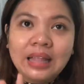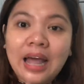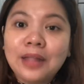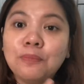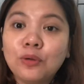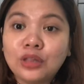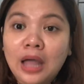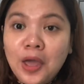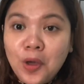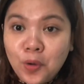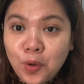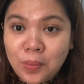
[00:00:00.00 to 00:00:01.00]
Lahat po
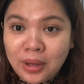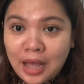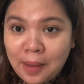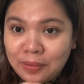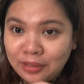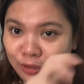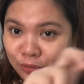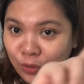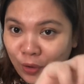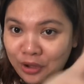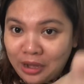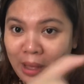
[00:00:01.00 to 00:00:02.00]
tayo gumagamit ng
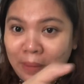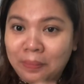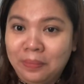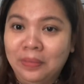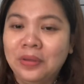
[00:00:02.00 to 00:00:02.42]
doorknob